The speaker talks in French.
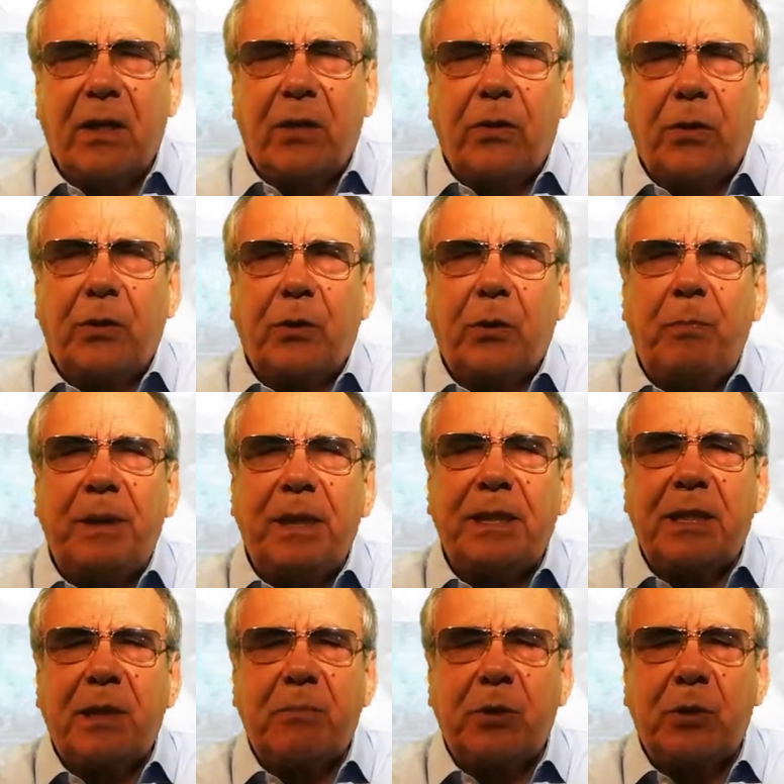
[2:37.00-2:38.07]
Notre
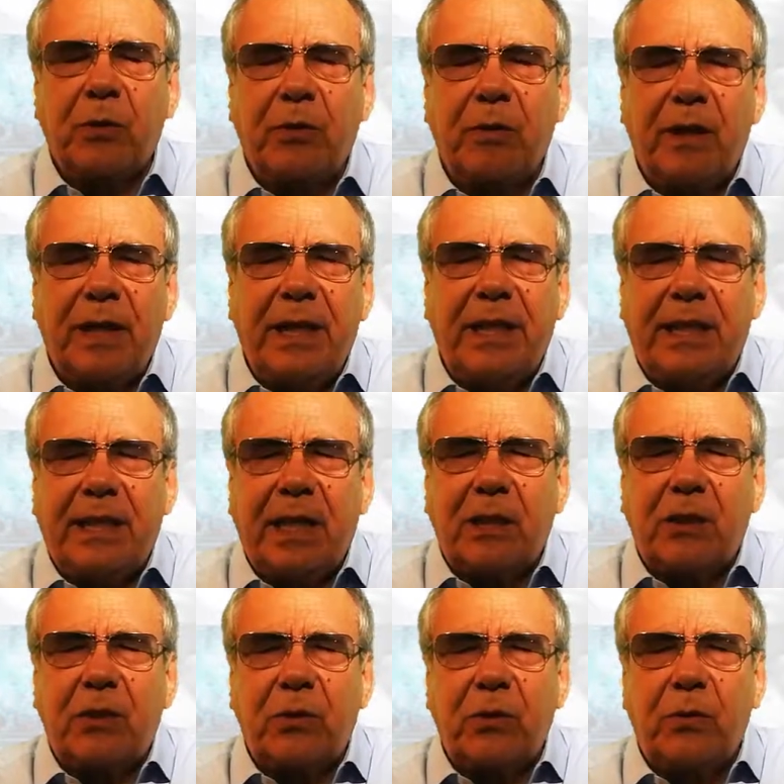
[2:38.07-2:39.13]
perception est
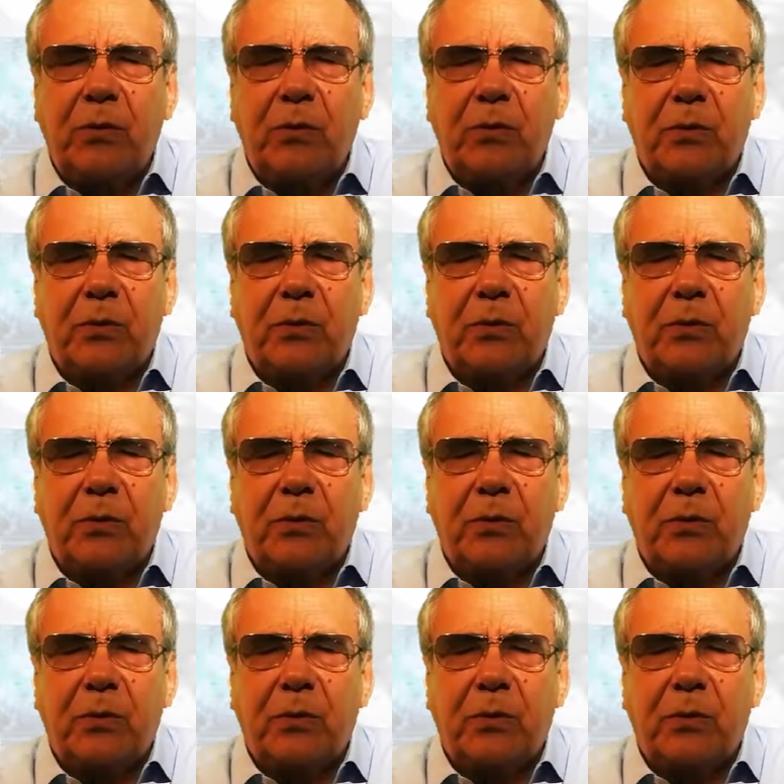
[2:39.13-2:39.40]
action